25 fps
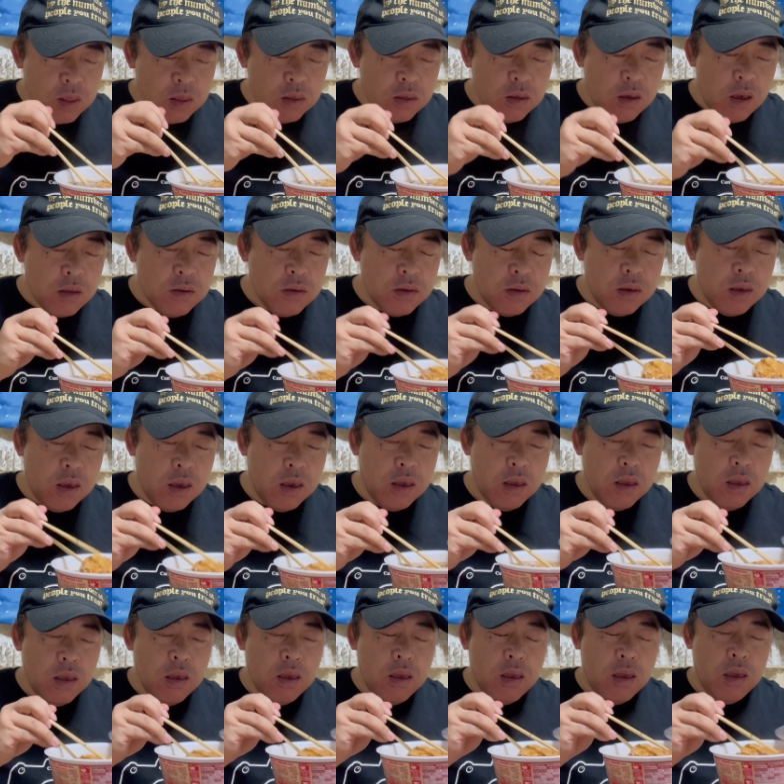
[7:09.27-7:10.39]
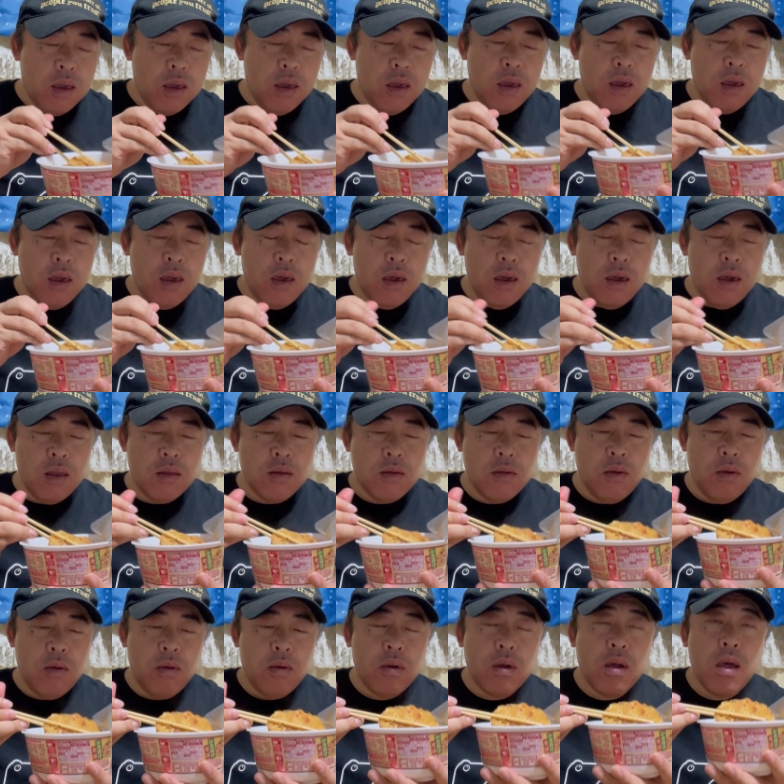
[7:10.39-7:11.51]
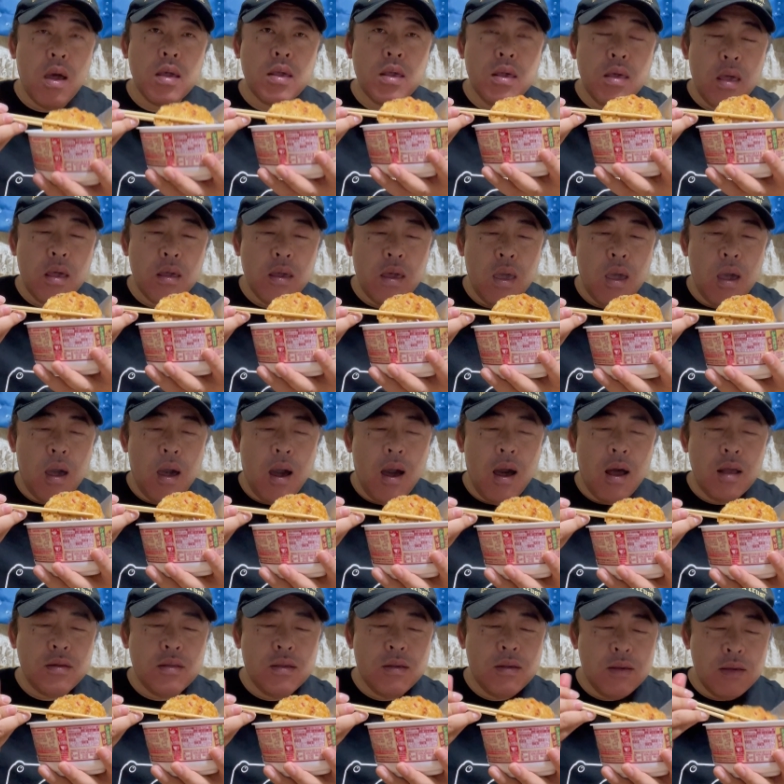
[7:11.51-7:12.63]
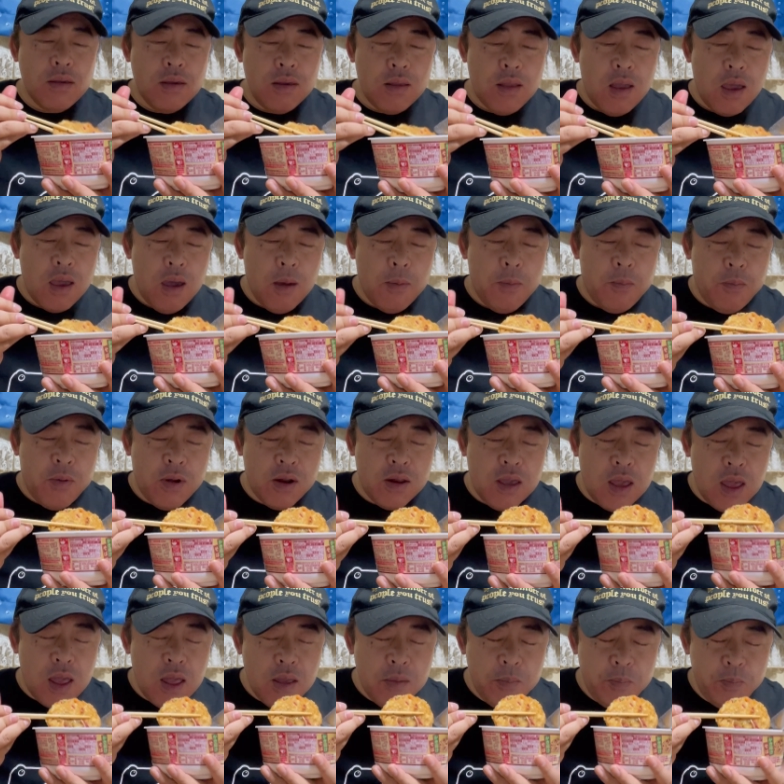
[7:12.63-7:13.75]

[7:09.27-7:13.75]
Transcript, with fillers: じゃあ次えっ、ー、とかき揚げ熱いなやっぱり